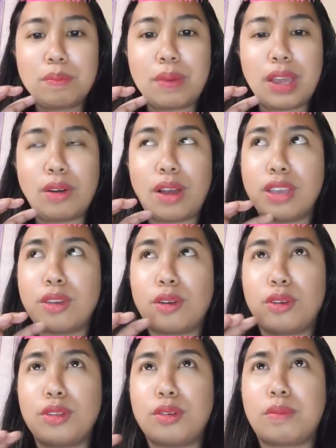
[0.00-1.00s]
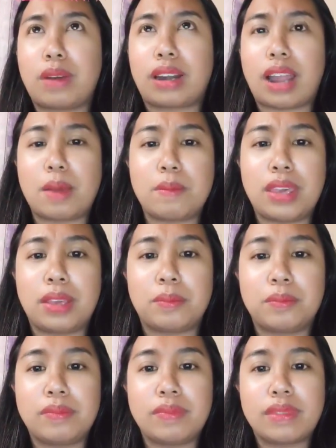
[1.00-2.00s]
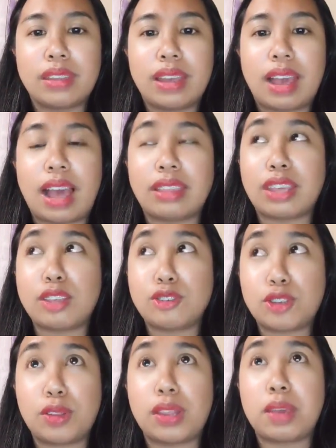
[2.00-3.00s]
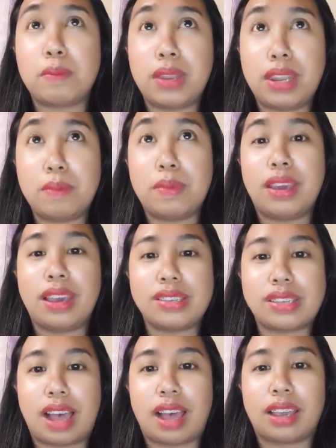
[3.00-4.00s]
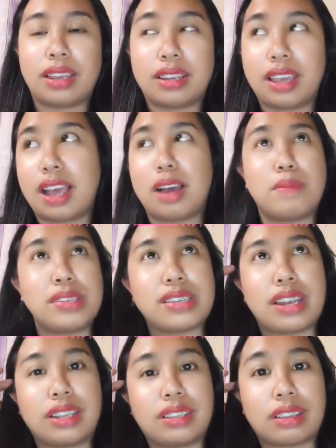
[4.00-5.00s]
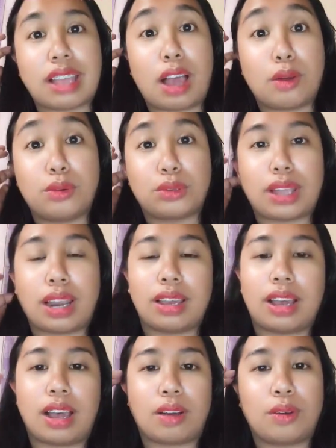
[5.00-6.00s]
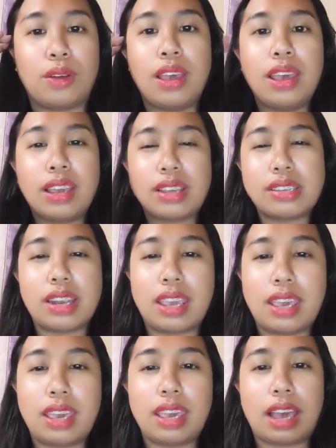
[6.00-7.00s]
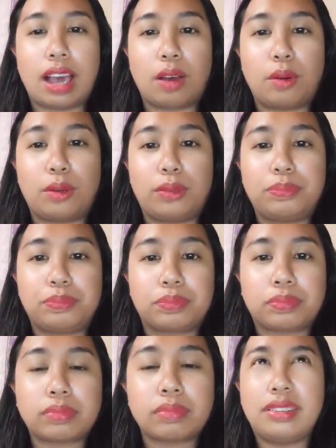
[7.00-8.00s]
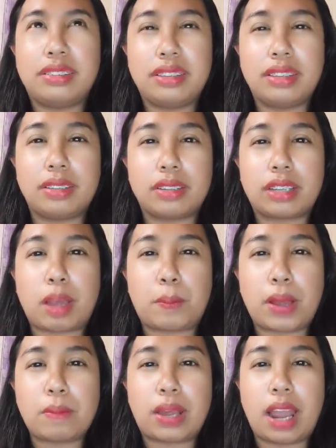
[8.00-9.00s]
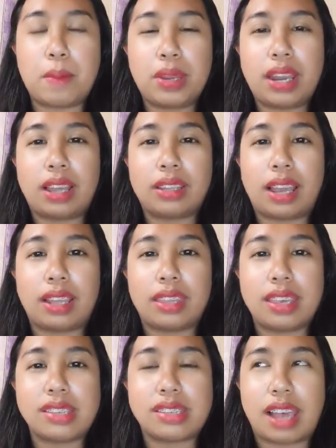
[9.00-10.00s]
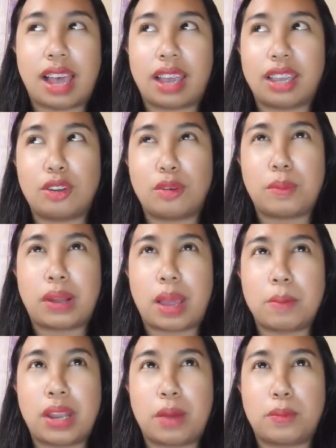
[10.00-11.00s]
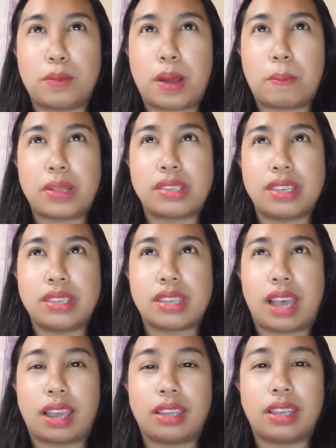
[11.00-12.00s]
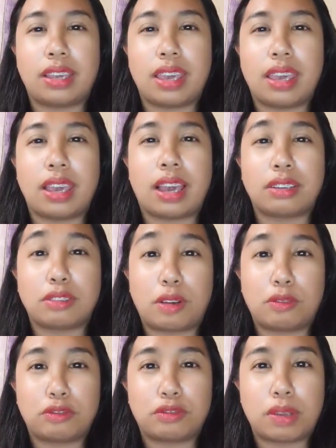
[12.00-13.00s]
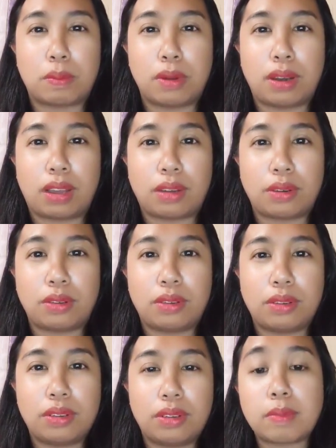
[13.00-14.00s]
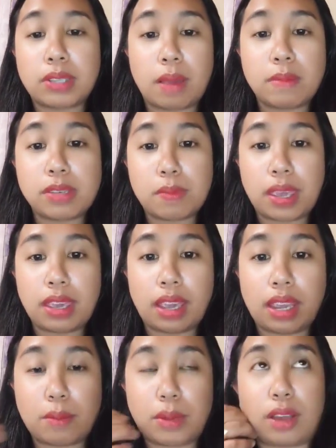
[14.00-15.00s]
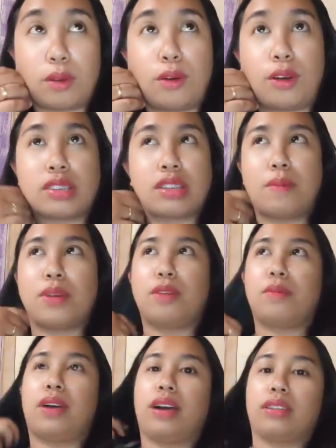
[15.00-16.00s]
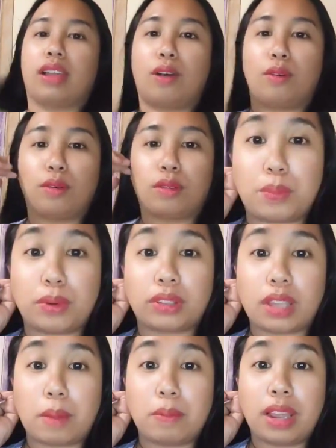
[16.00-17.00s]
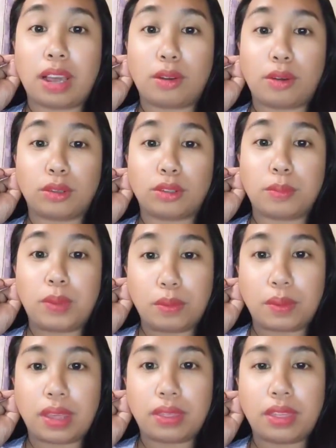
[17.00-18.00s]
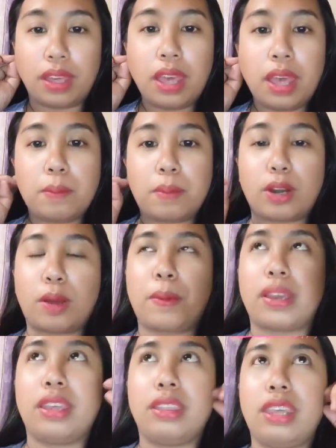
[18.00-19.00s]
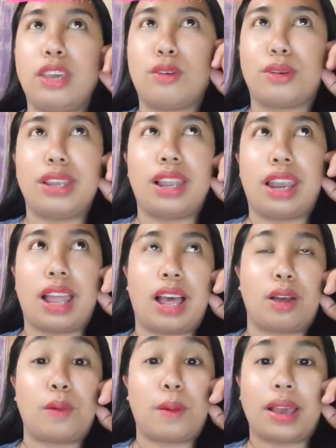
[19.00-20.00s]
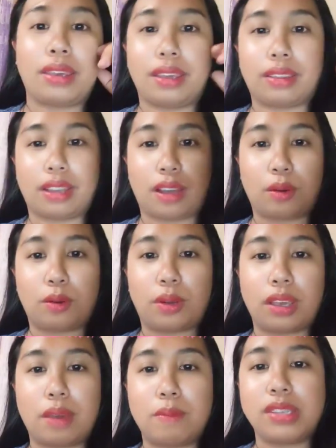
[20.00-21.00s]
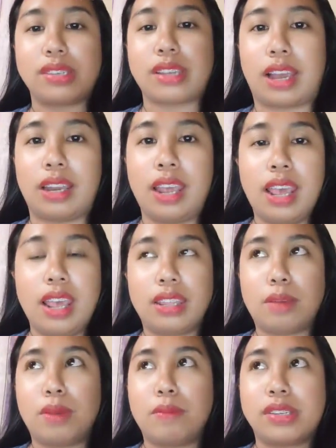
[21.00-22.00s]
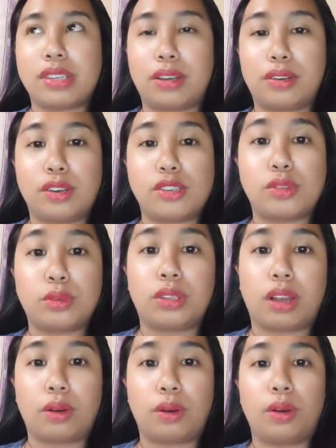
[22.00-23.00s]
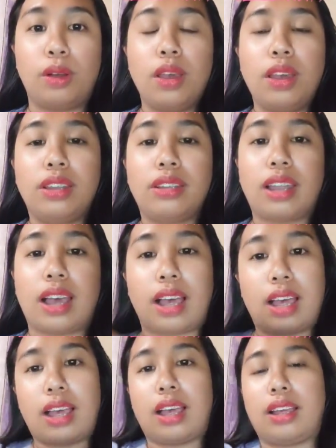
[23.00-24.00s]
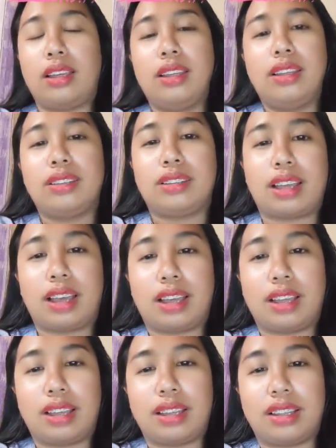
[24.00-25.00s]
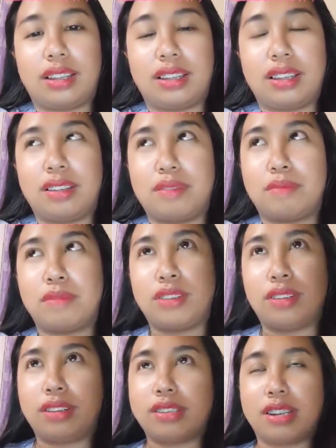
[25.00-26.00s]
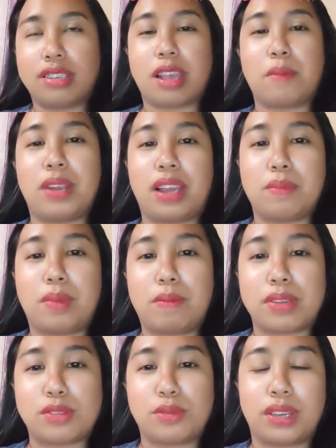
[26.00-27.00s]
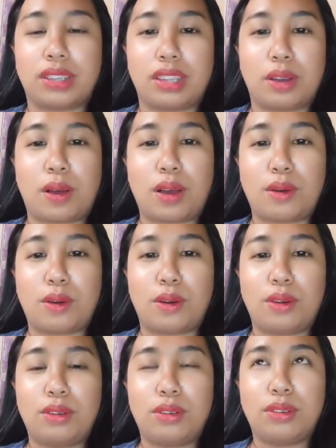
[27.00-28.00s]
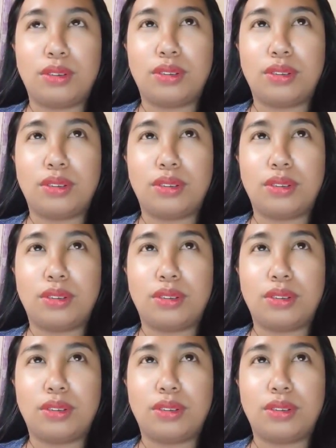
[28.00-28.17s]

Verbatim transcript: Pero ayoko nung maraming attention na ibinibigay sa akin. Kaya nga minsan nagtatago talaga ako. Kasi nahihiya ako. And kapag marami na ang nakatingin sa akin o marami na ang pumapansin sa akin, nagiging uncomfortable ako. Sometimes maingay naman ako kasama yung mga taong komportable ako to be with. Pero kapag hindi ko kilala, quiet ako. Kaya minsan, nami-misunderstood ako na, na sinasabi ng iba masungit daw ako.